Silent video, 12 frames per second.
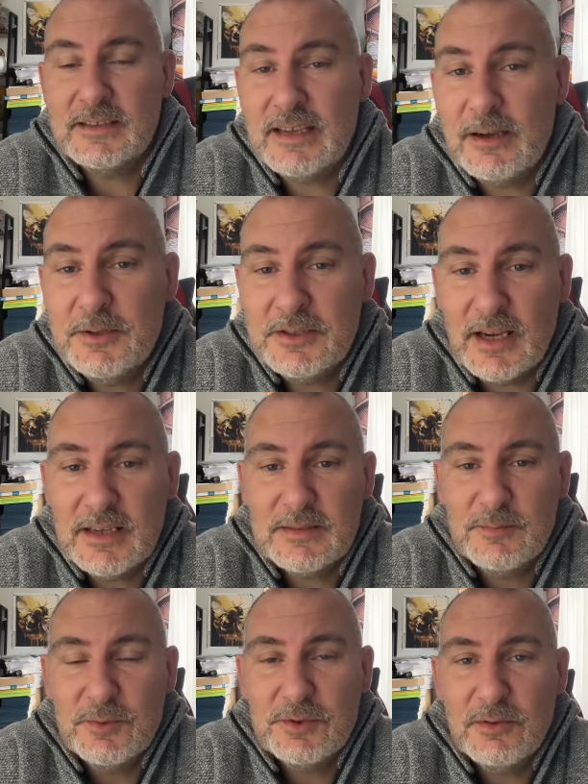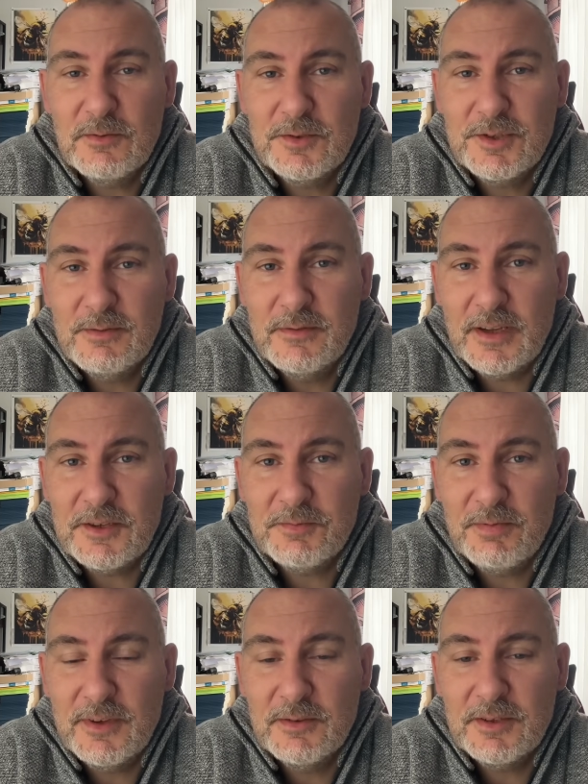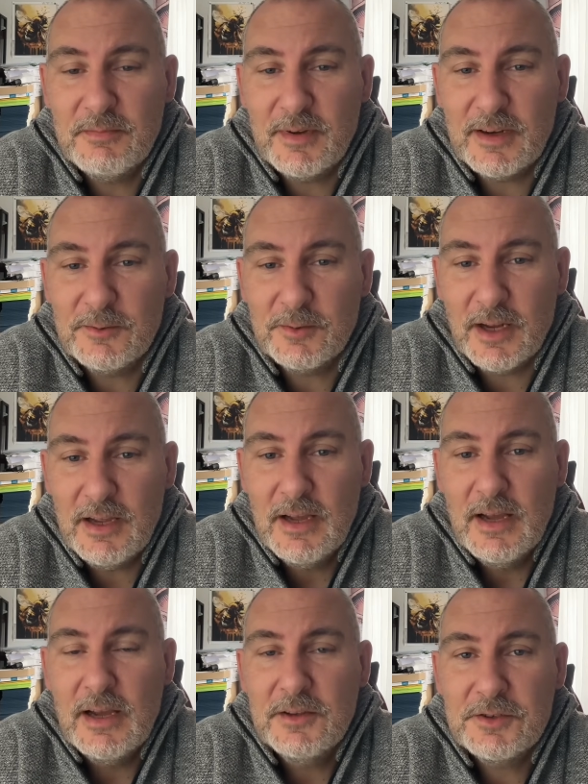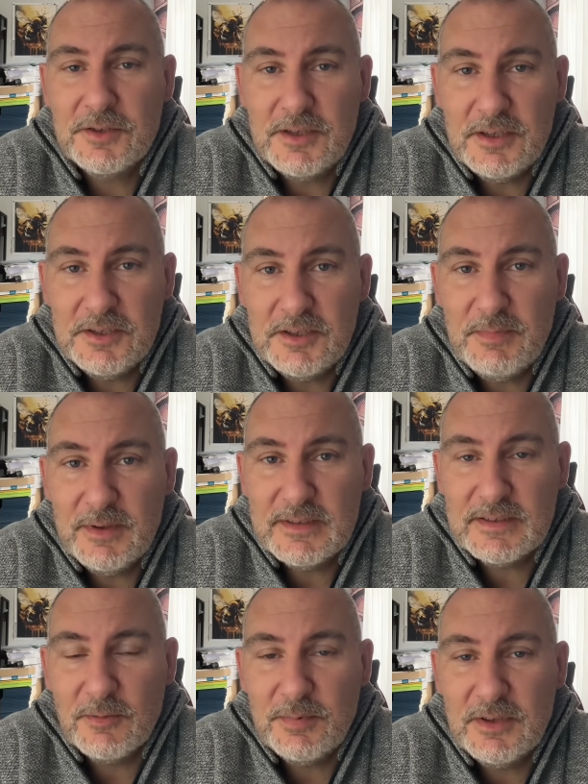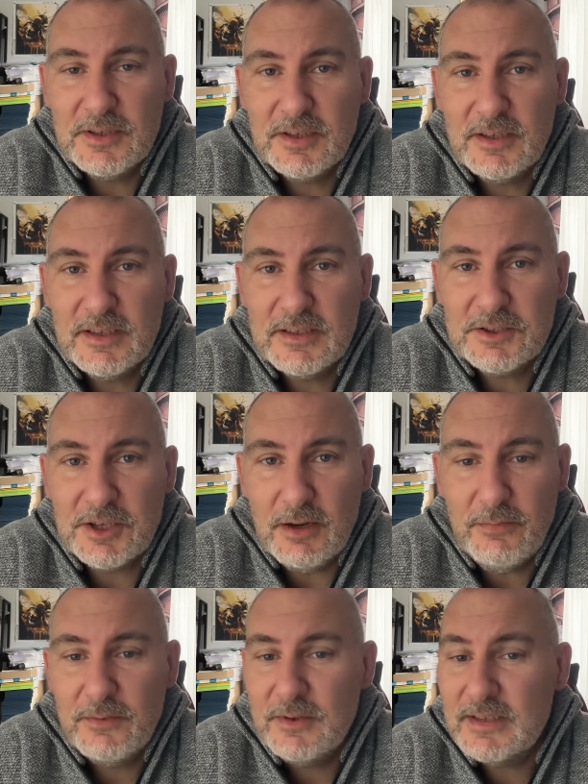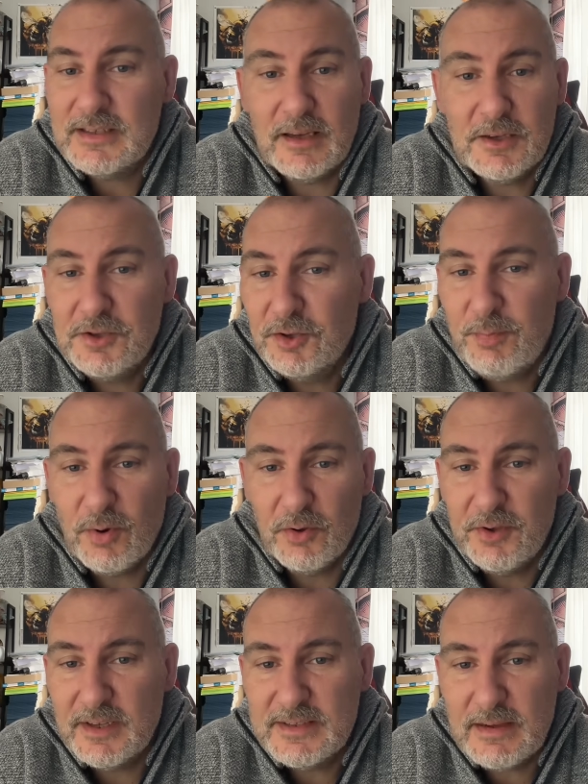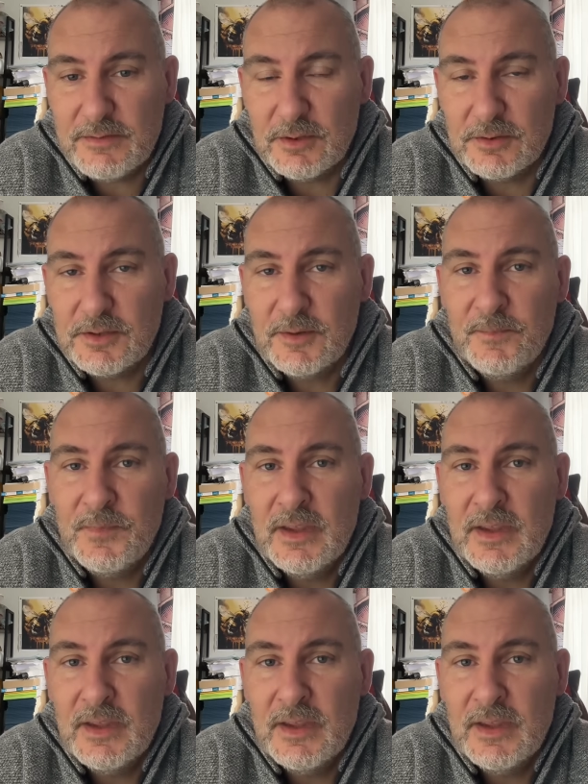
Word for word: Cały czas muszą utrzymywać odpowiednią temperaturę 35 stopni, jeżeli jest czerw, niezależnie od pogody na zewnątrz,